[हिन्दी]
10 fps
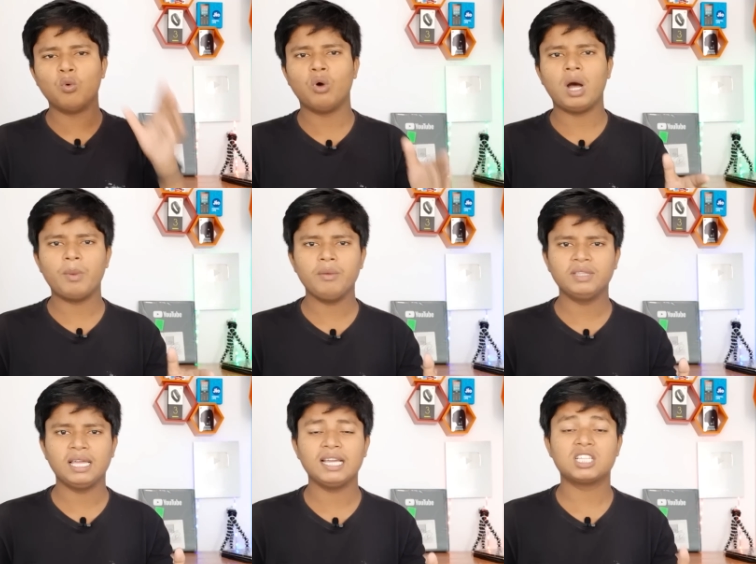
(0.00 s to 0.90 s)
वहाँ पर
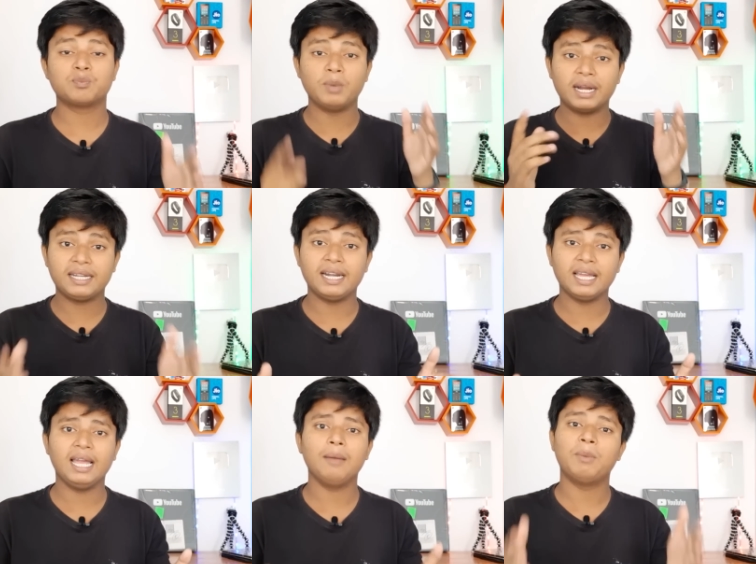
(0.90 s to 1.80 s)
बताया
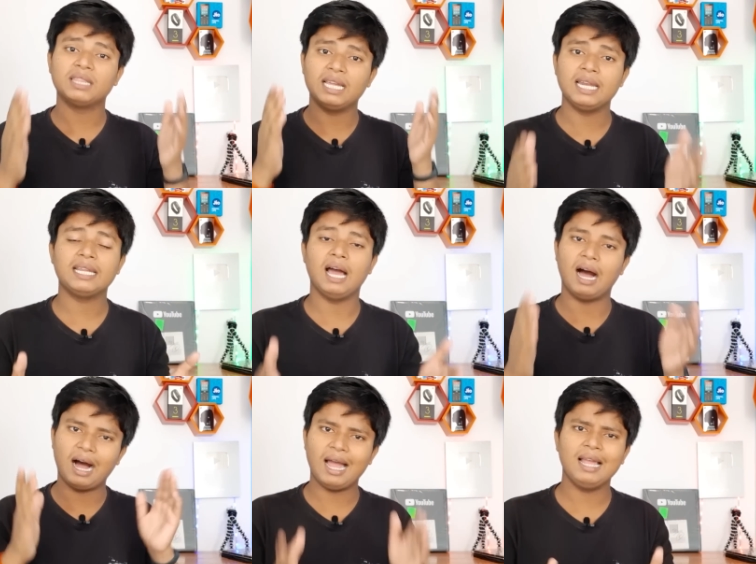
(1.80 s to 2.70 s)
एक्सपेक्टेड है बताया जा रहा
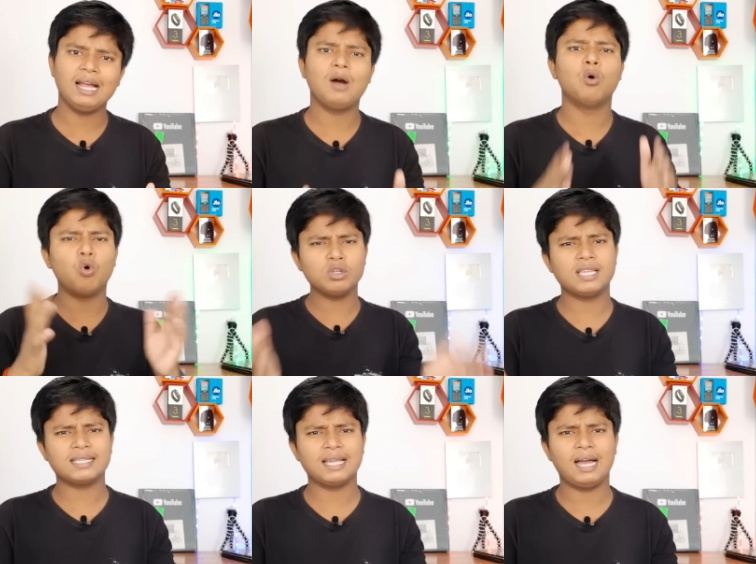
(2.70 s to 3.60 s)
है कि आएगा हो
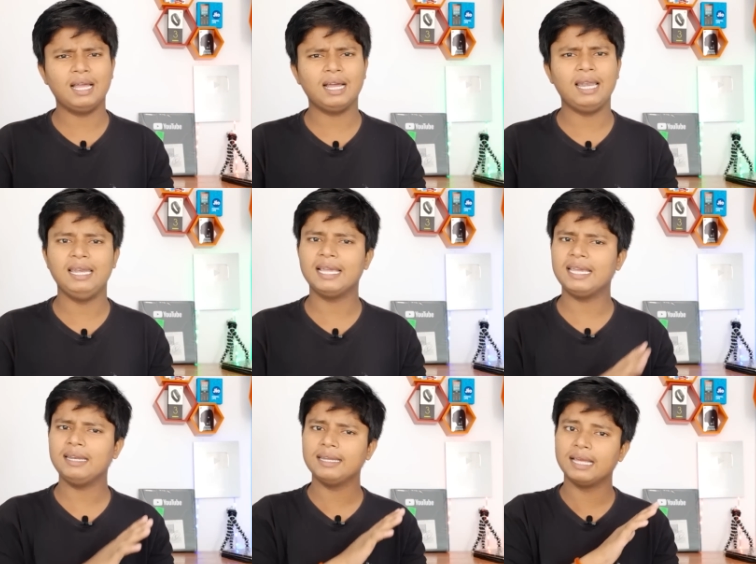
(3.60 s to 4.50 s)
सकता आएगा
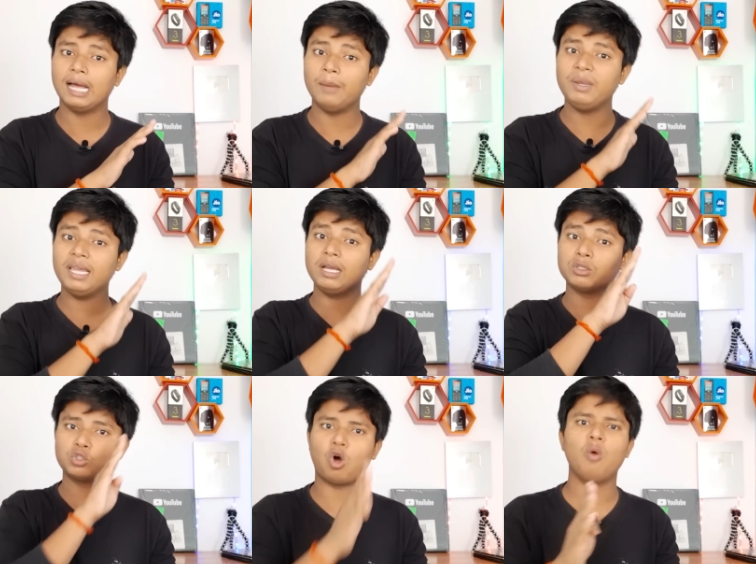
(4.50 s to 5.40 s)
लेकिन अभी
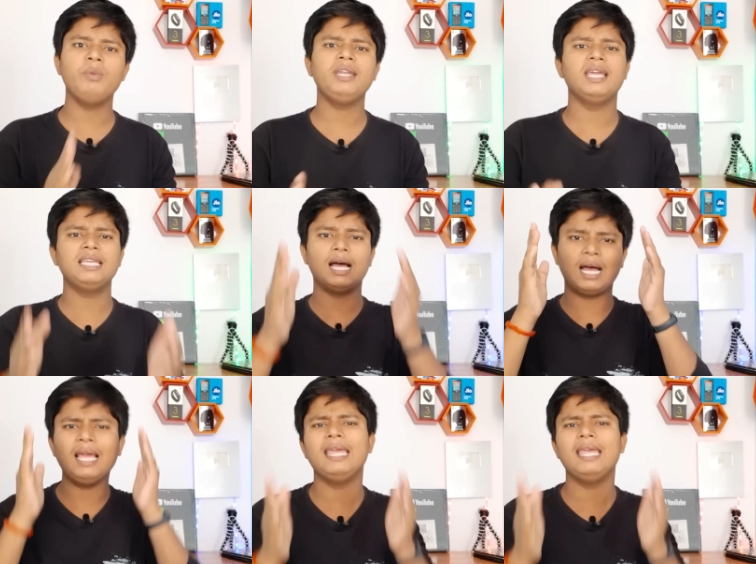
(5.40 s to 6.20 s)
स्वामी ने या